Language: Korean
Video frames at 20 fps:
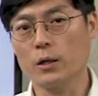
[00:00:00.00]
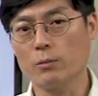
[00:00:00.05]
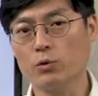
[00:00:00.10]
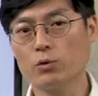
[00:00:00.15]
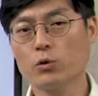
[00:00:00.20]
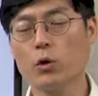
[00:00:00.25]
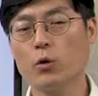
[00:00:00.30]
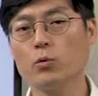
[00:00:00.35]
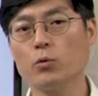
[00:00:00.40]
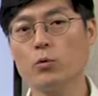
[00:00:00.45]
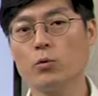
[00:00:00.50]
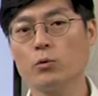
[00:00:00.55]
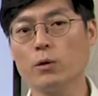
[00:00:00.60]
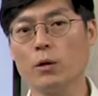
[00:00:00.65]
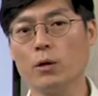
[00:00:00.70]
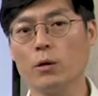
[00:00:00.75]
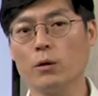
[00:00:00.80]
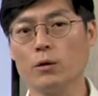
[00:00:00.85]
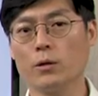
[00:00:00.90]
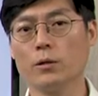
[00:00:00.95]
묶어놓은
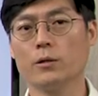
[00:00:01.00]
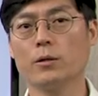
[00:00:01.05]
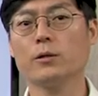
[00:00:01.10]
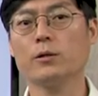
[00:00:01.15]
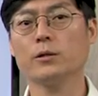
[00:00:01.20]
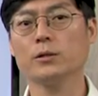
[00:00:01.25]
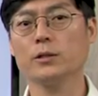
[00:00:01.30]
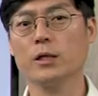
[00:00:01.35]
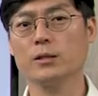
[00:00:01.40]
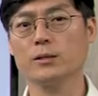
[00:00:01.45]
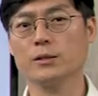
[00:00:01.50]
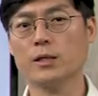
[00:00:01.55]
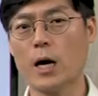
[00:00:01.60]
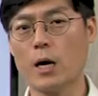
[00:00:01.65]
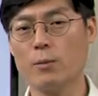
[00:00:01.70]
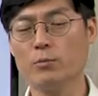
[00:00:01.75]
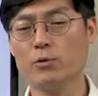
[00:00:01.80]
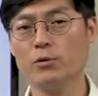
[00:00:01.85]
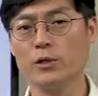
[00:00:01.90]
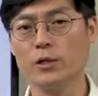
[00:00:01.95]
거 이거를 이제
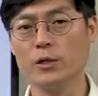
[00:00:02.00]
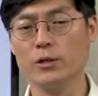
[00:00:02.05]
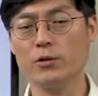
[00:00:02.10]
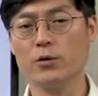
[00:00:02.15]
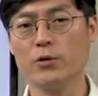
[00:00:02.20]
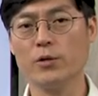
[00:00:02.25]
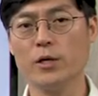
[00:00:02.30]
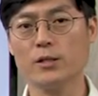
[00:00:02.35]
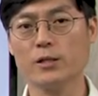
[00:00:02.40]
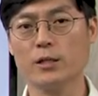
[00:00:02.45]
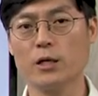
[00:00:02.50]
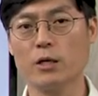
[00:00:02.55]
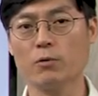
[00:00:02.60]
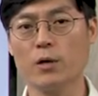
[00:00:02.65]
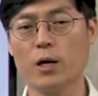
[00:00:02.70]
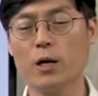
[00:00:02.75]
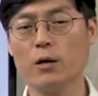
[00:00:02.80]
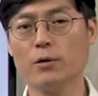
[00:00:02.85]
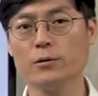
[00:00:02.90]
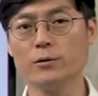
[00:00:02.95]
사물
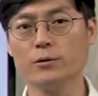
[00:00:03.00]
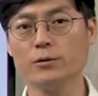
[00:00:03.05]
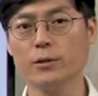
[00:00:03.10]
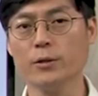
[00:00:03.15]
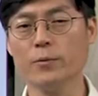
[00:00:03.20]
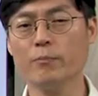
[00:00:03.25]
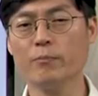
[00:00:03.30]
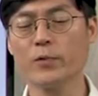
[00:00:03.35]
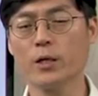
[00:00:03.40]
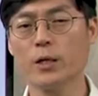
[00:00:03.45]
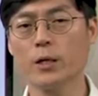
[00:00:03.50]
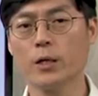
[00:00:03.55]
인터넷이라고 하거든요.